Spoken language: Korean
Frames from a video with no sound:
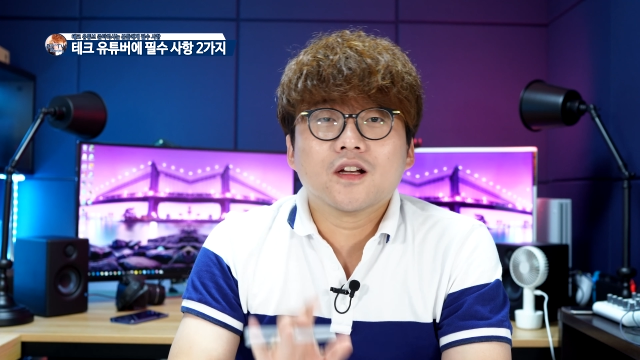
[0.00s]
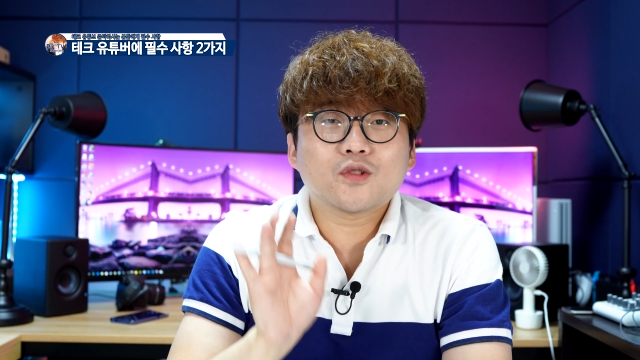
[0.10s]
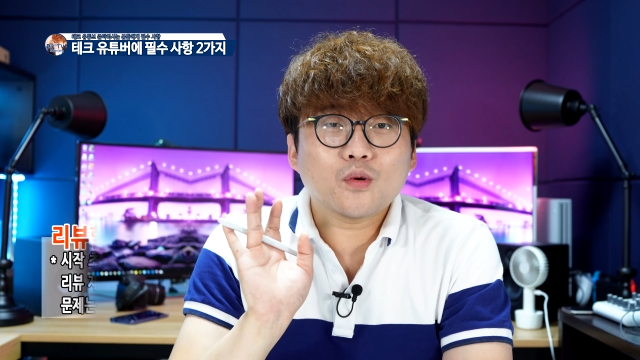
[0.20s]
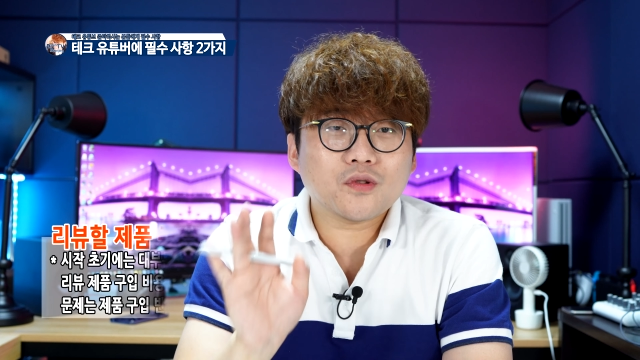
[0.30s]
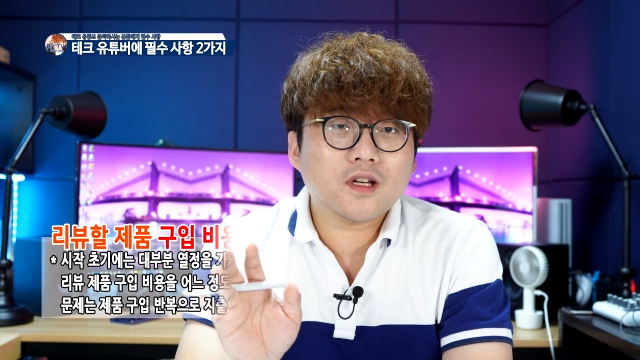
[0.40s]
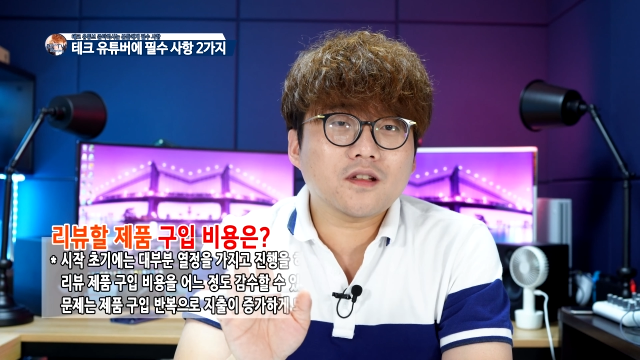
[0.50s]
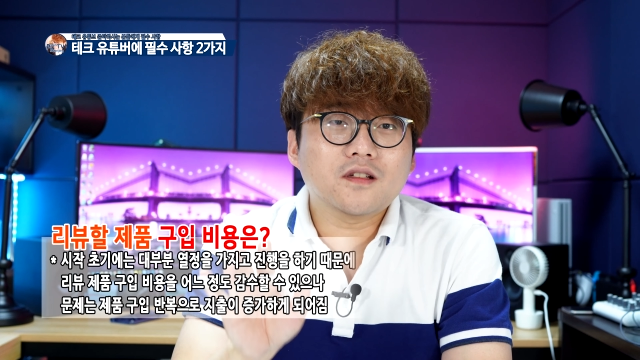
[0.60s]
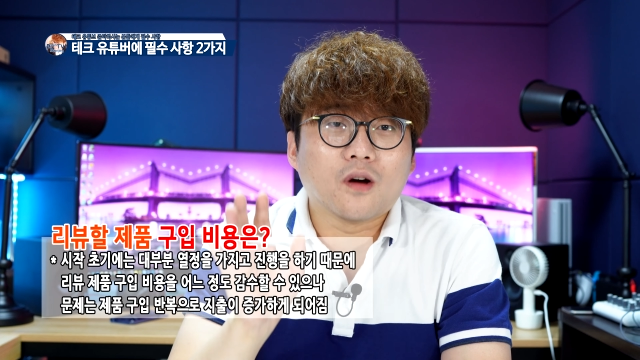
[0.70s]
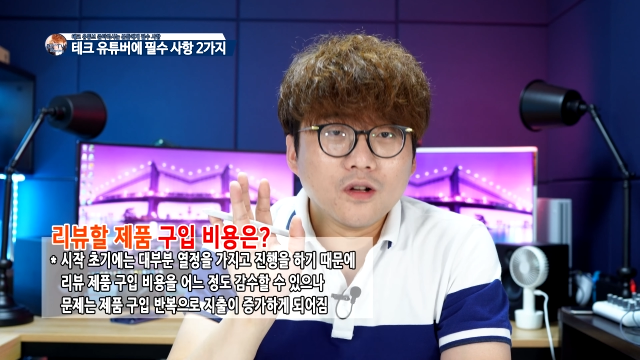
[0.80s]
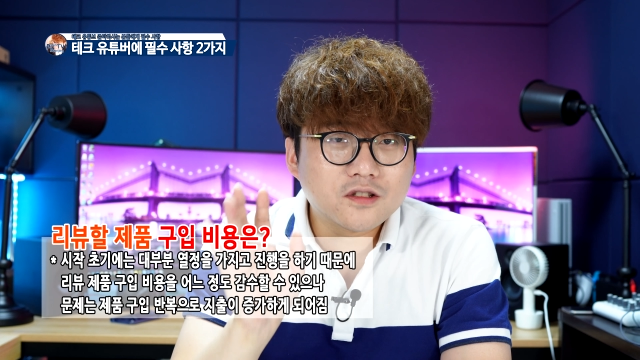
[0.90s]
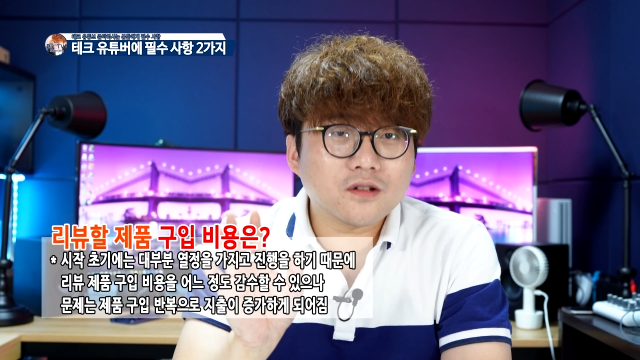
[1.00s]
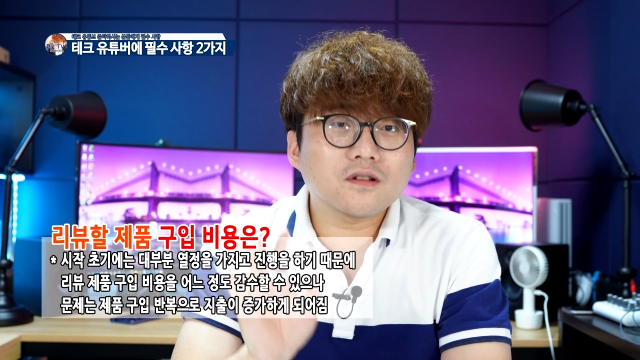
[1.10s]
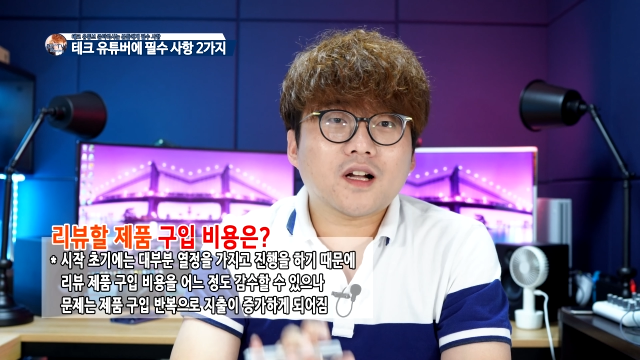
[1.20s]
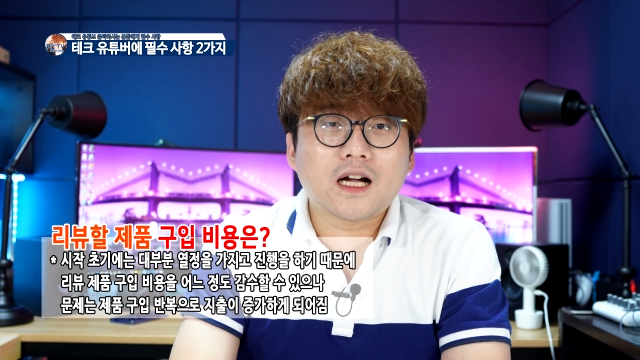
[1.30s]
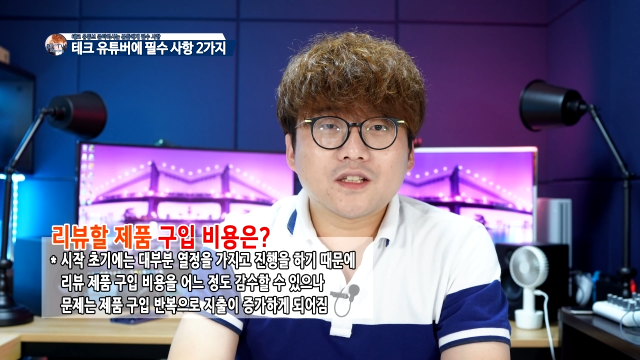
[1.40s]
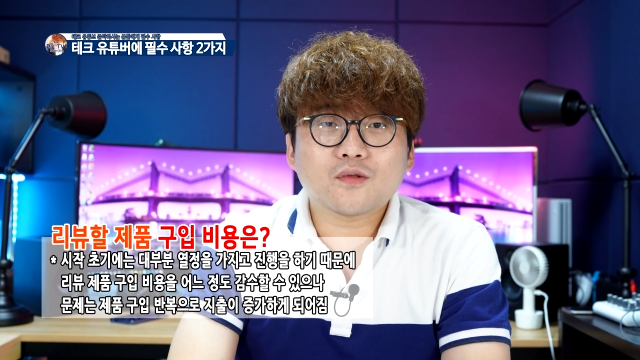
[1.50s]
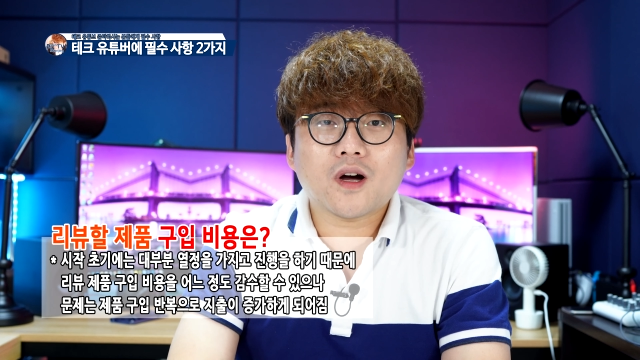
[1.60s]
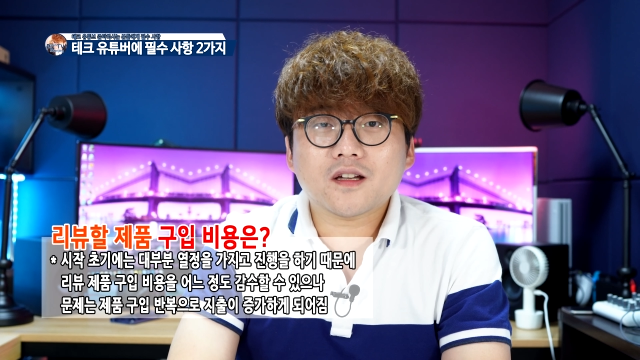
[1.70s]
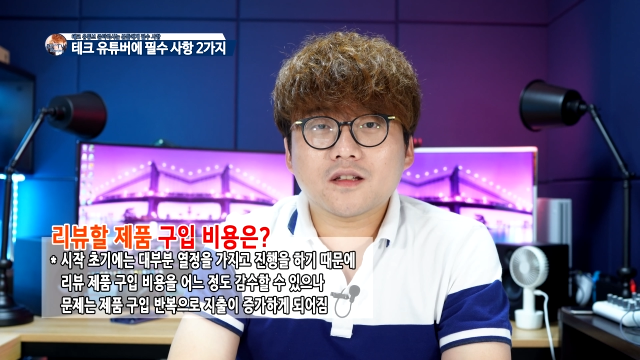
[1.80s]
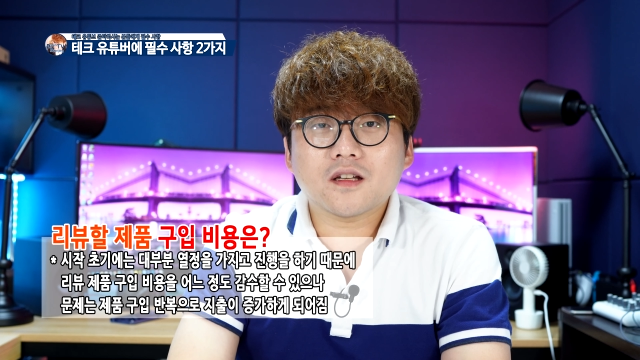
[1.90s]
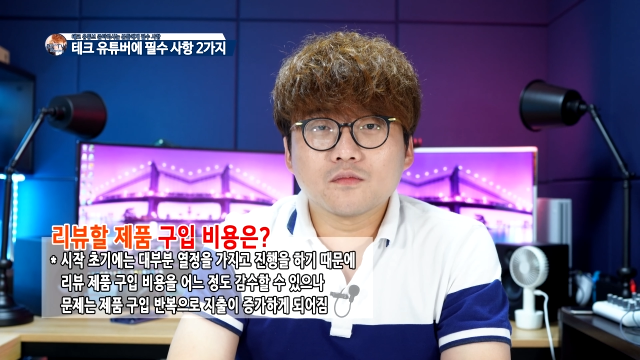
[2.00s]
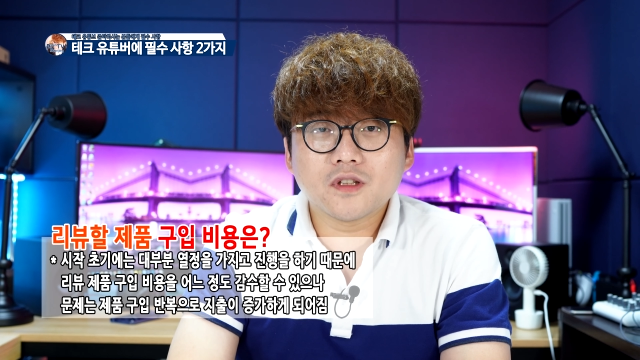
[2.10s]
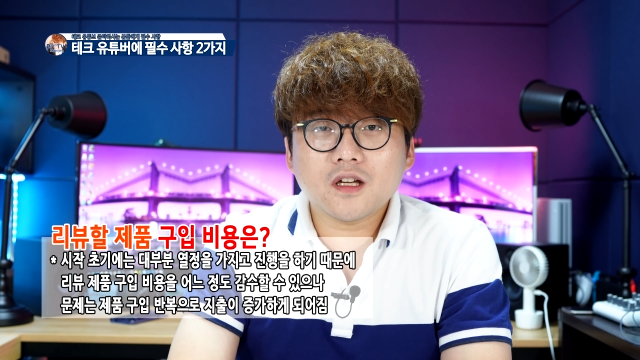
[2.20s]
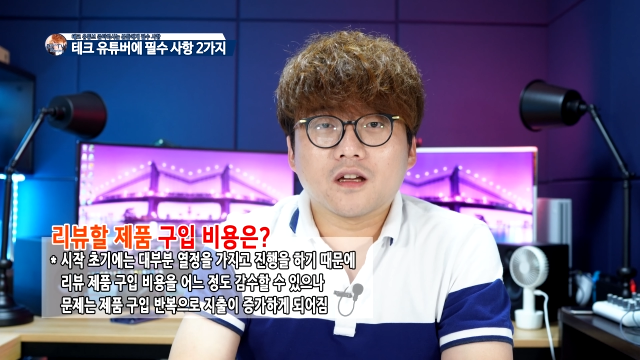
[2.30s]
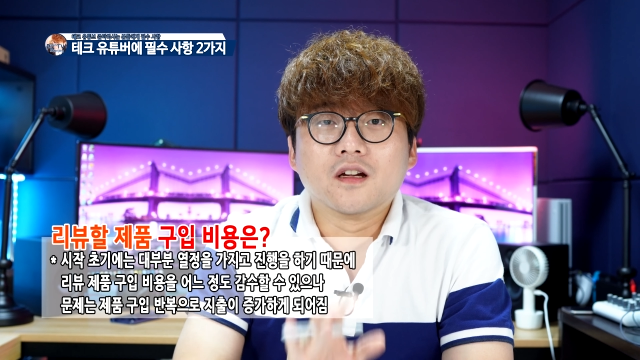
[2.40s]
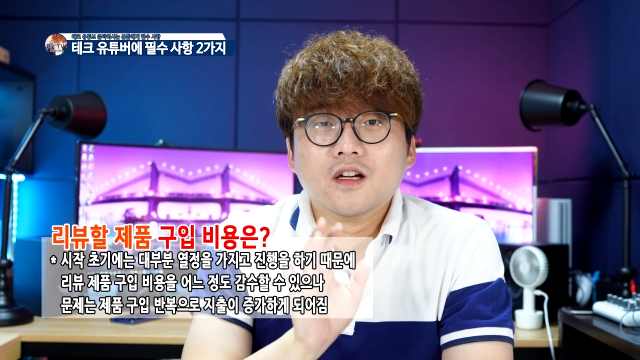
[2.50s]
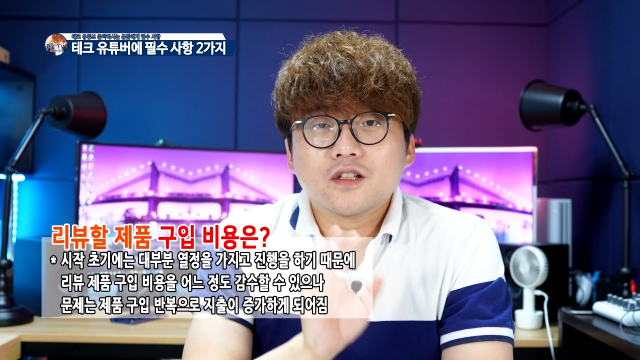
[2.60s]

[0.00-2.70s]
초기에는 열정을 가지고 하기 때문에